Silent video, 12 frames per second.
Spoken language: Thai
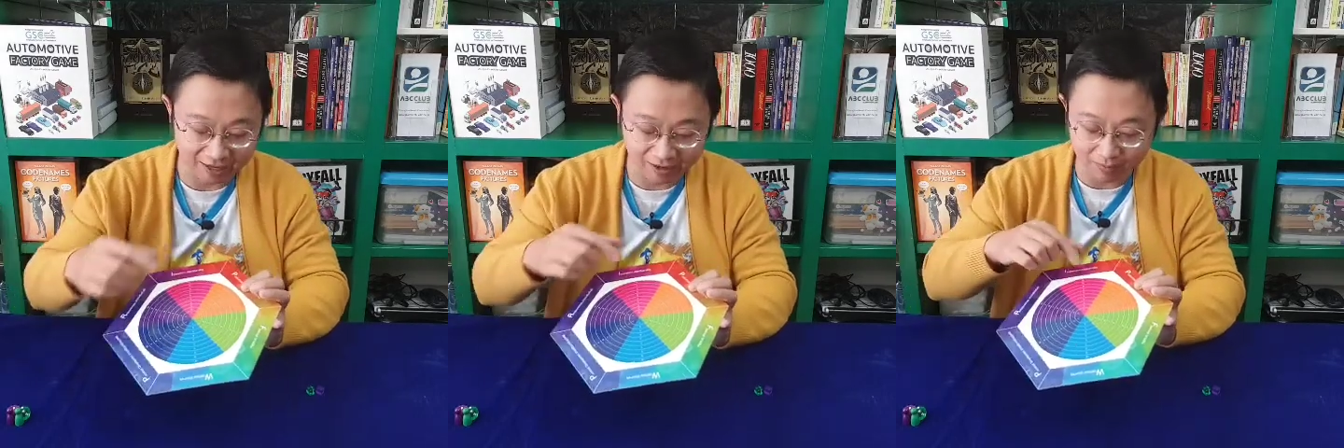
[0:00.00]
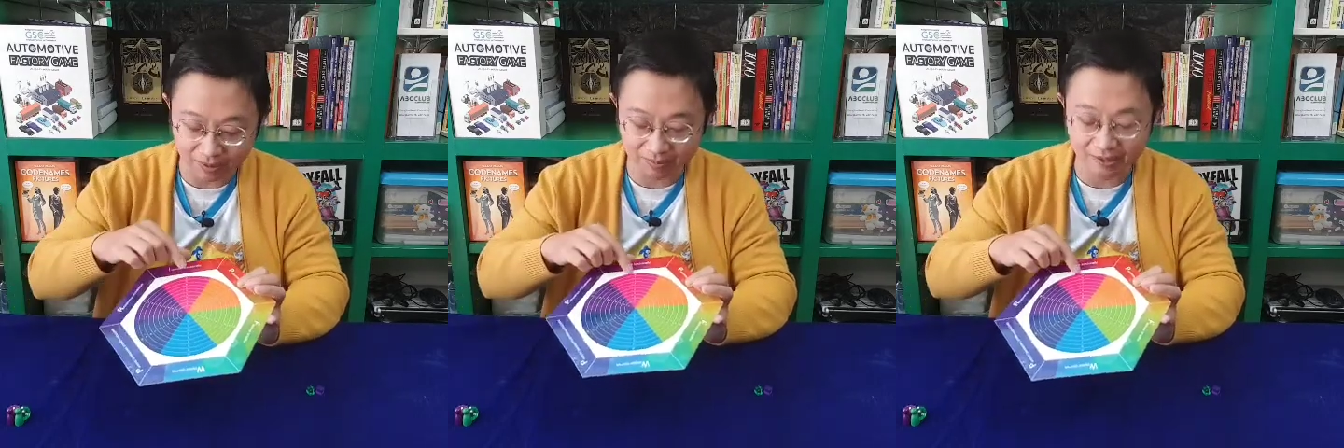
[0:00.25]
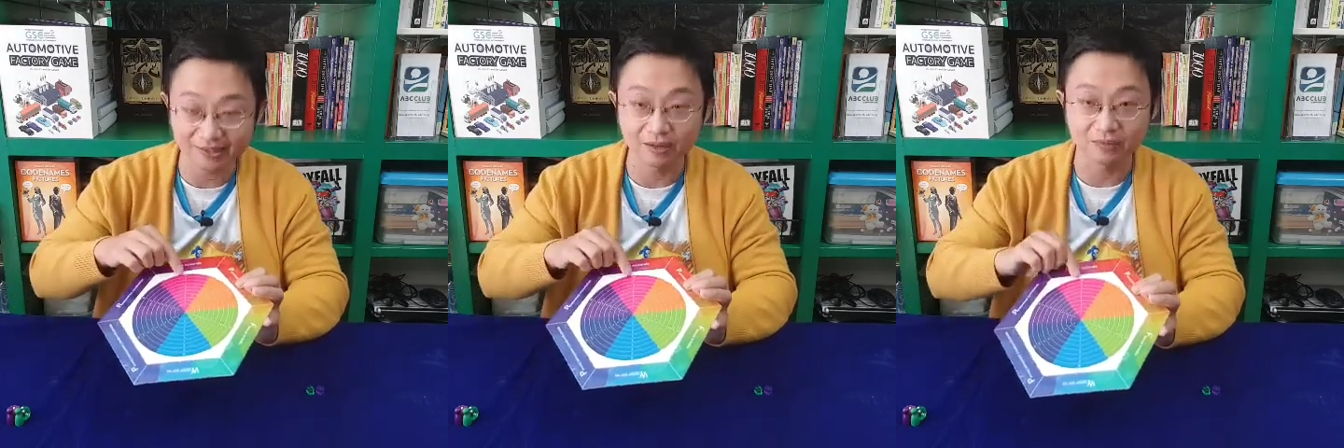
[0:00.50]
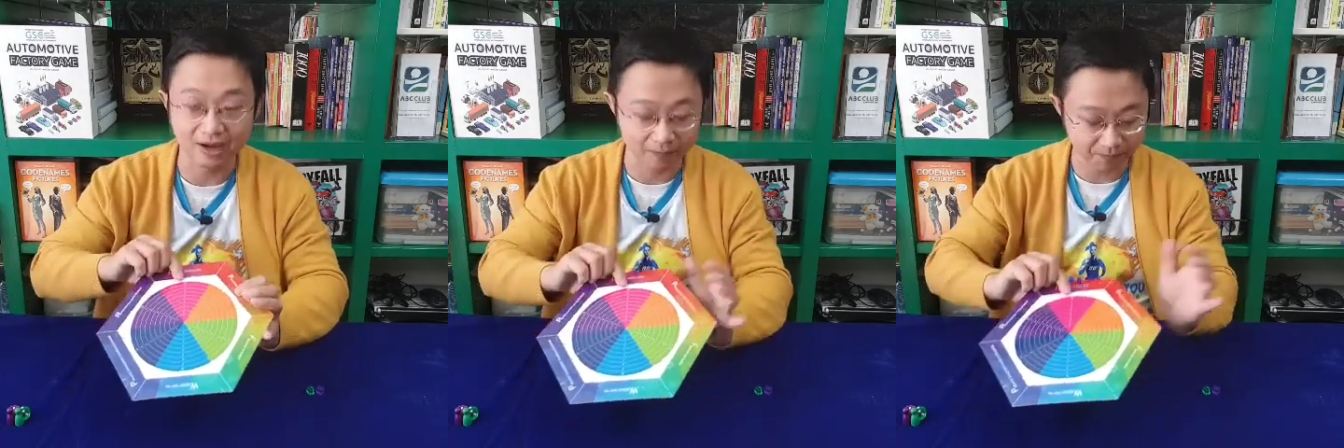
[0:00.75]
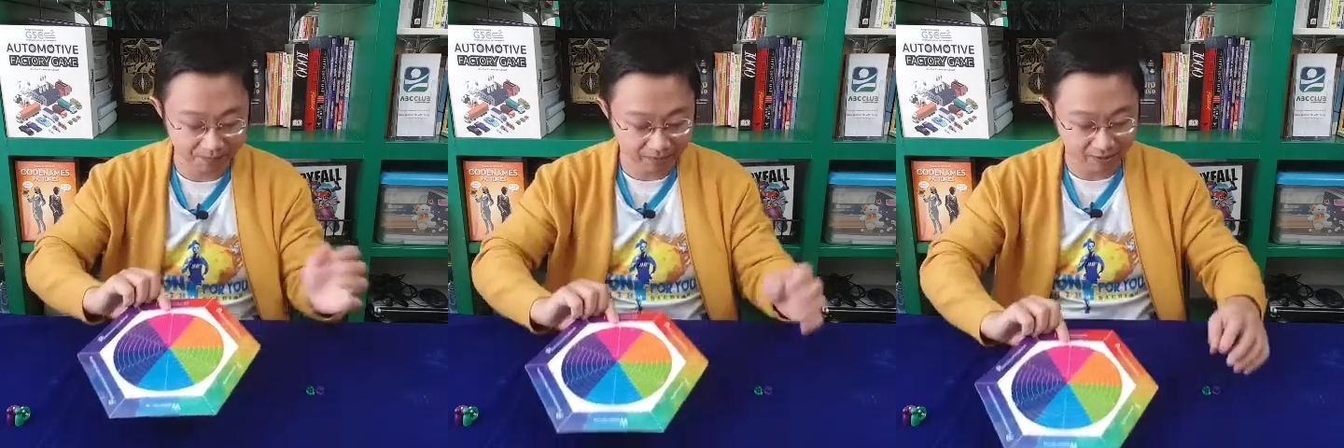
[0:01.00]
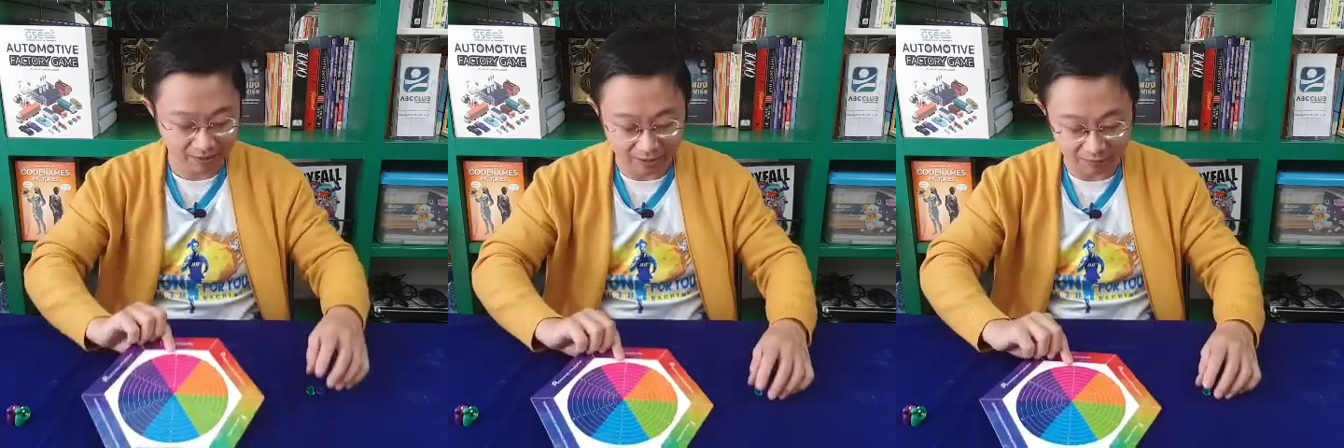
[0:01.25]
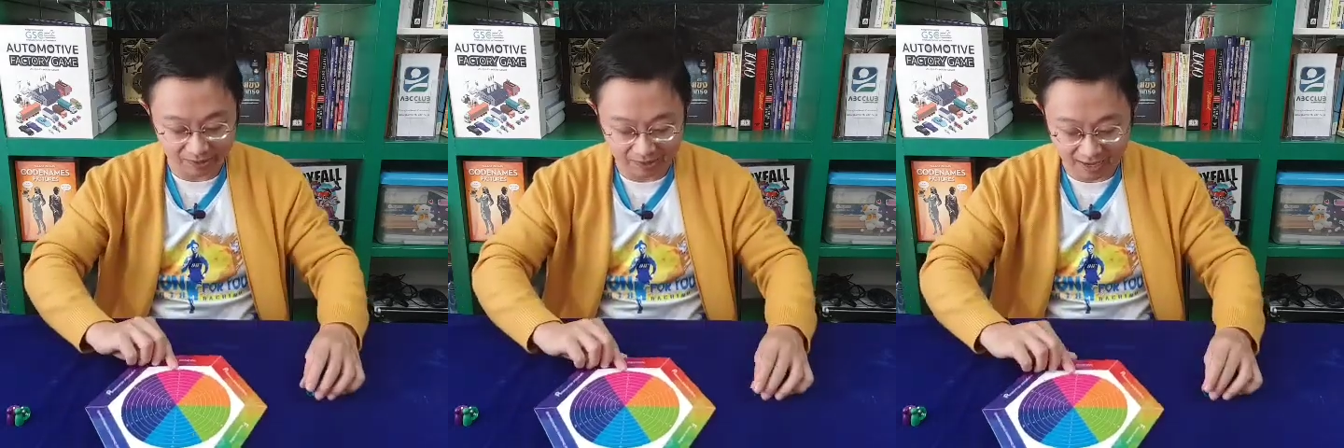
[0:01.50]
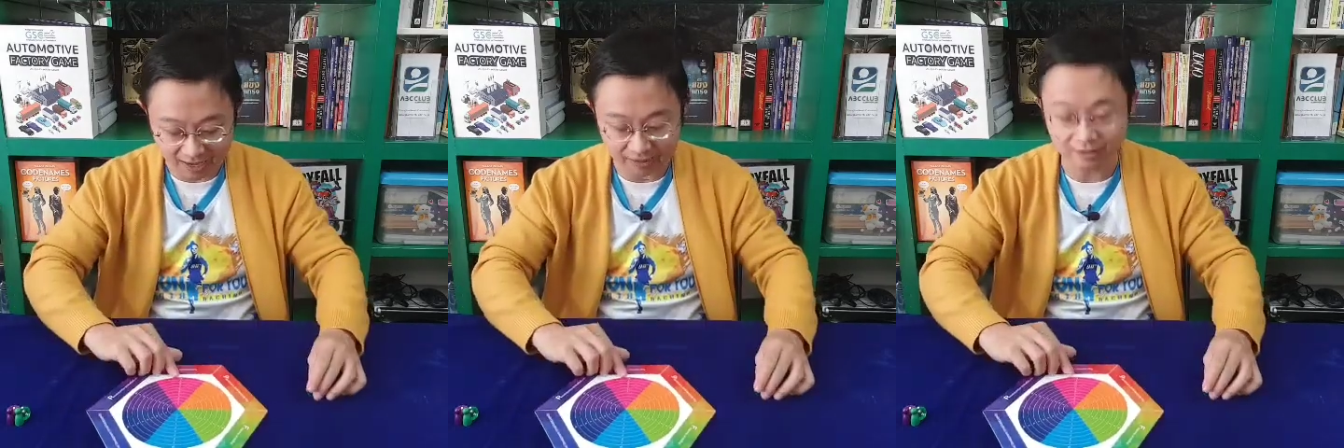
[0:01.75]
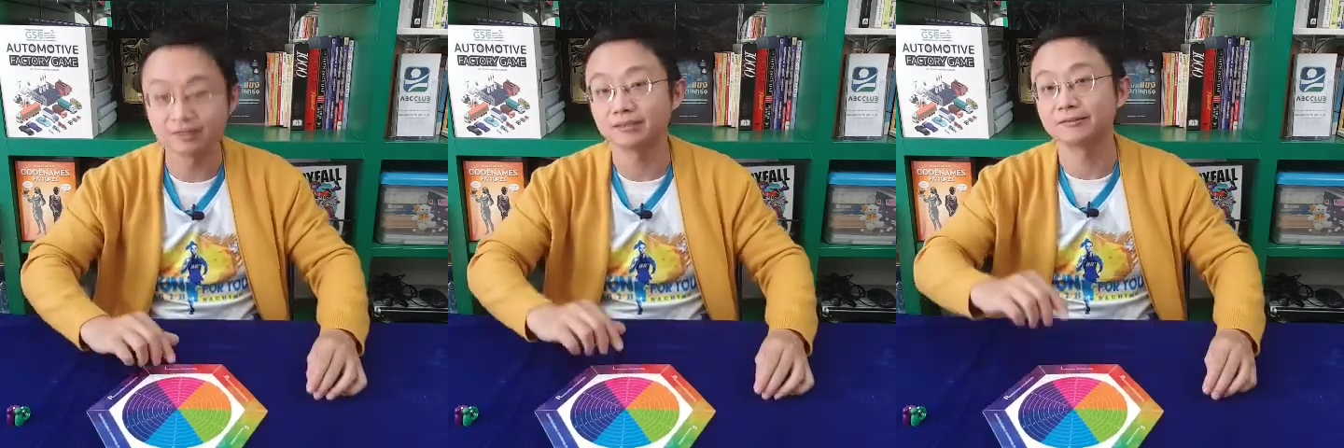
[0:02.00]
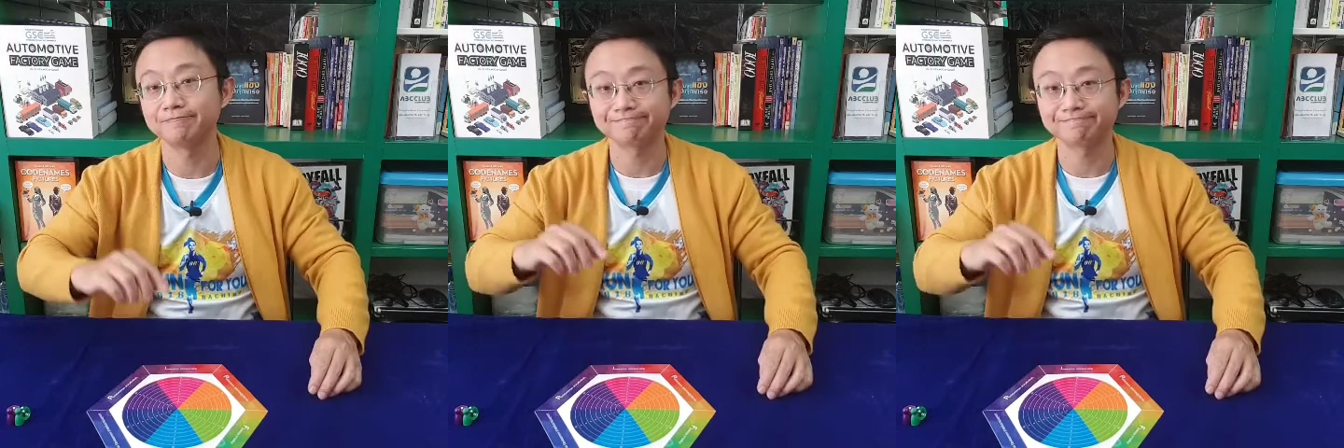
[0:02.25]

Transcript: ก็เป็นเบอร์10ครับ แล้ววิธีการก็คือ